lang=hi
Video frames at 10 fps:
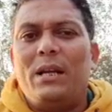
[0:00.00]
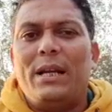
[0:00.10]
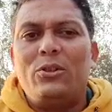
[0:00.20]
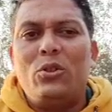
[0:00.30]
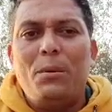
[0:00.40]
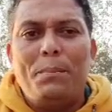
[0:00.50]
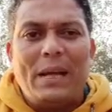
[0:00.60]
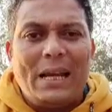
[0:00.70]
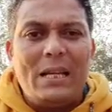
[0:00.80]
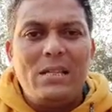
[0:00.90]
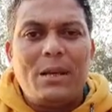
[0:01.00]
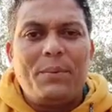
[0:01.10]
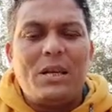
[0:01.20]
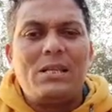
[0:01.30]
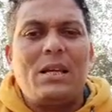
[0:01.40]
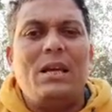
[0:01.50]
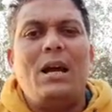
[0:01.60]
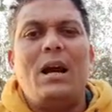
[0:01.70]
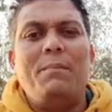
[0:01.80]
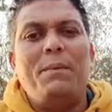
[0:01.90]
बट एक्चुअली बैक हिसाब कैसा
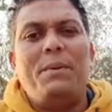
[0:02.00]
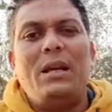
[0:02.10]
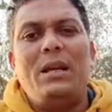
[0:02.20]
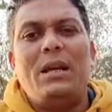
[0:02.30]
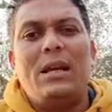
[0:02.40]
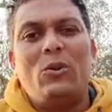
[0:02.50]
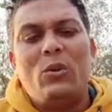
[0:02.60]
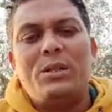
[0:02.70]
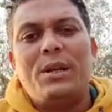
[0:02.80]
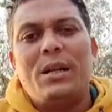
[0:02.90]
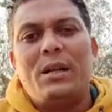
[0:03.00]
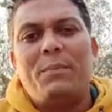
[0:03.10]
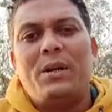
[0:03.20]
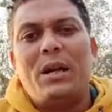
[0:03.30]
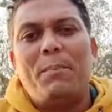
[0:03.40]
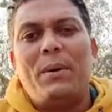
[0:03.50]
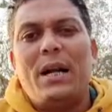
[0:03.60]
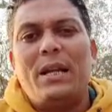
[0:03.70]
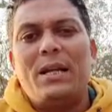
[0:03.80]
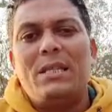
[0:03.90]
है हमें पहले कैलकुलेशन करना पड़ेगा
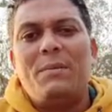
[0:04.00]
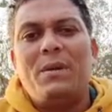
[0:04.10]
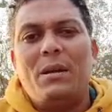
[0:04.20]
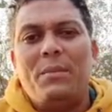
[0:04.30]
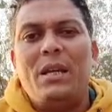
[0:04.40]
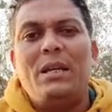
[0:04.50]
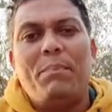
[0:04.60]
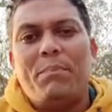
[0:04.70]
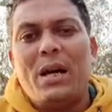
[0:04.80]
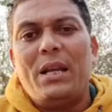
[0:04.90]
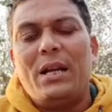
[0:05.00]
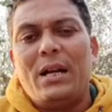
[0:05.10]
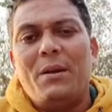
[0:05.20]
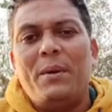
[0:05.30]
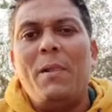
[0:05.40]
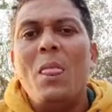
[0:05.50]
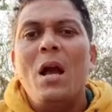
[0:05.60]
पार डेसीमेल में या पार एकड़ में